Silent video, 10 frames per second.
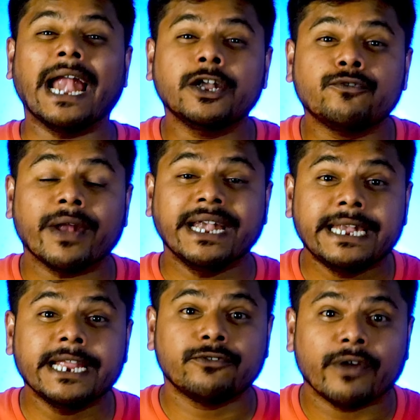అండ్
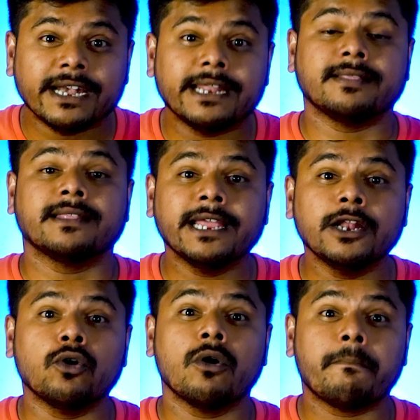ట్వంటీ ట్వంటీ
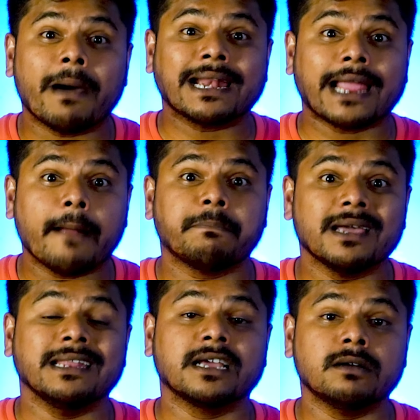త్రీలో పర్
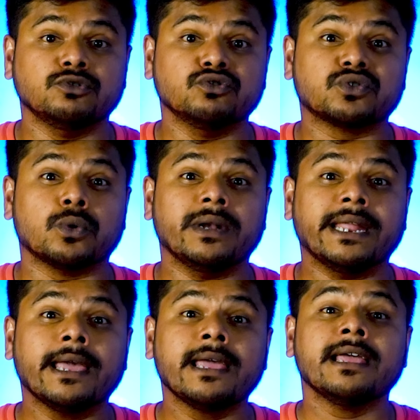క్యాపిటల్ ఇన్కమ్
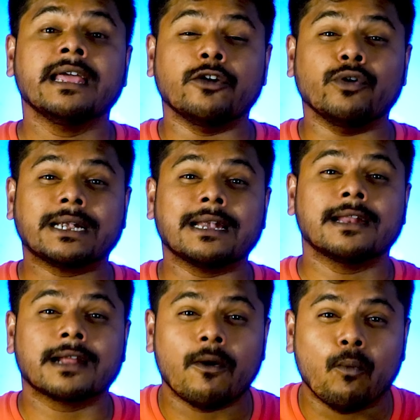చూసుకుంటే
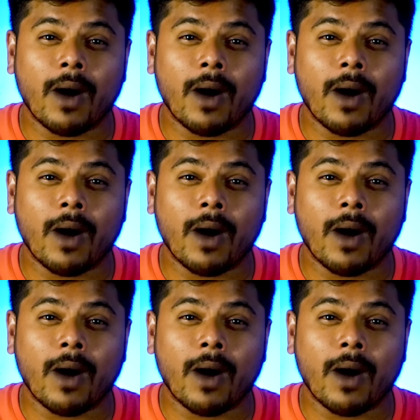రిట్లర్గా